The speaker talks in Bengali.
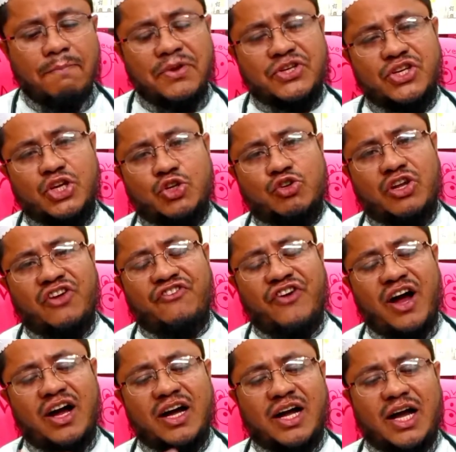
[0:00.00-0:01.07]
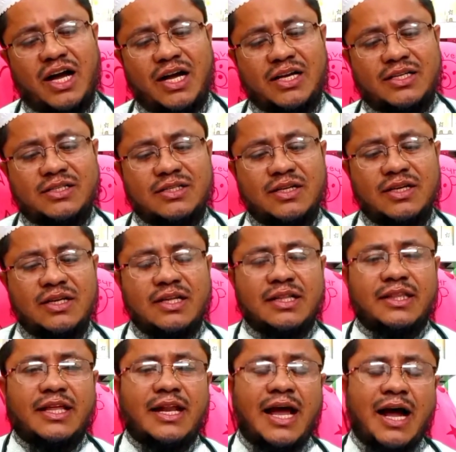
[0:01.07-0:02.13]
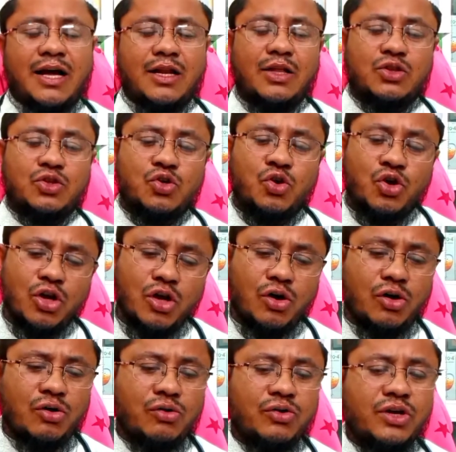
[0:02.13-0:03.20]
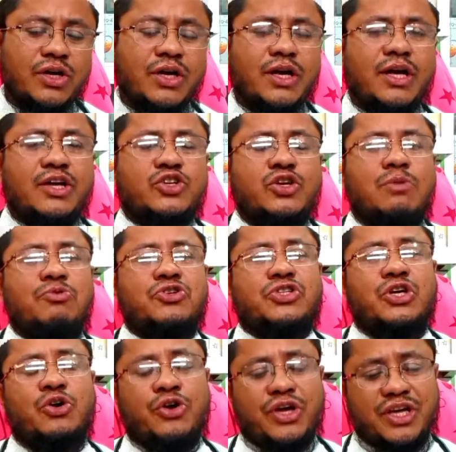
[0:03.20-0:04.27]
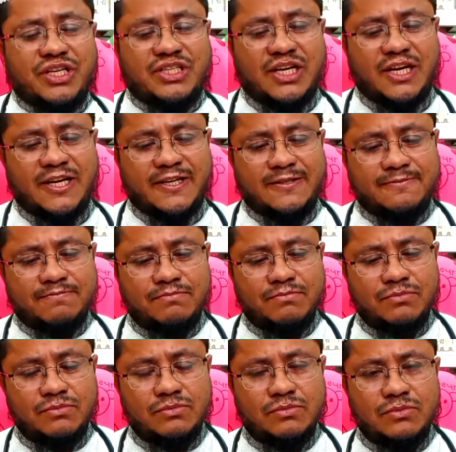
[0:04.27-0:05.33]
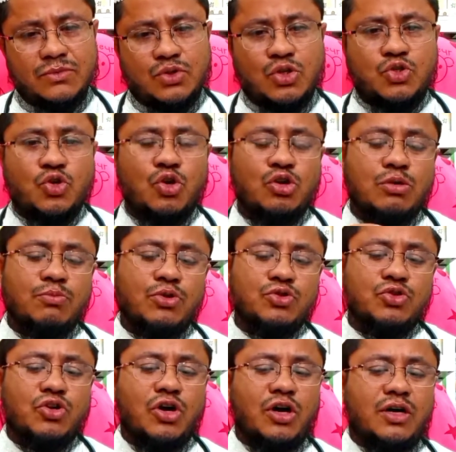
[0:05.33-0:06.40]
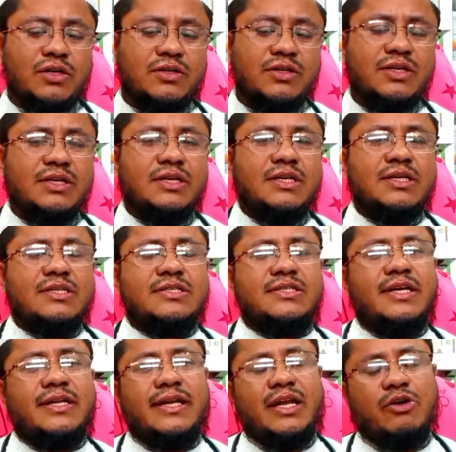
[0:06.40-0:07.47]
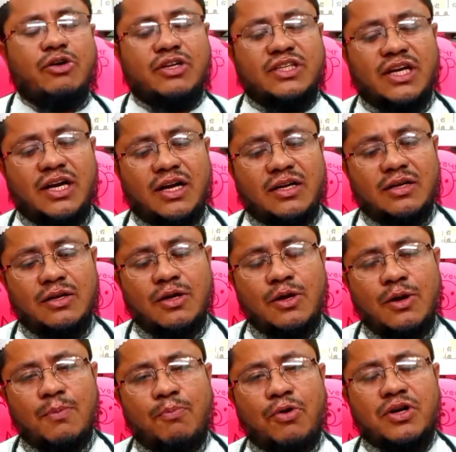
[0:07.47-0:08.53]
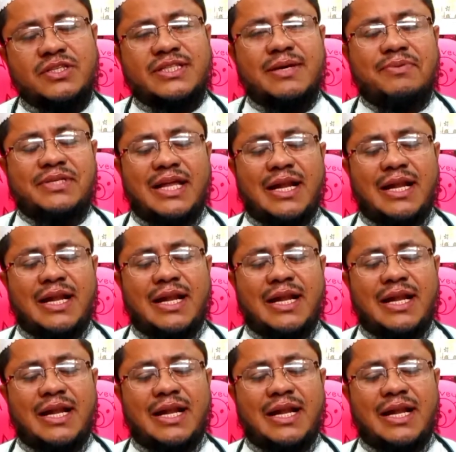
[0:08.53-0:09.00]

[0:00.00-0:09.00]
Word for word: বিশেষ করে ফাঙ্কাস দ্বারা আক্রান্ত হলেও এ সমস্যা হয়ে যায় তো চলুন বন্ধুগণ জেনে নেওয়া যাক প্রস্তাবে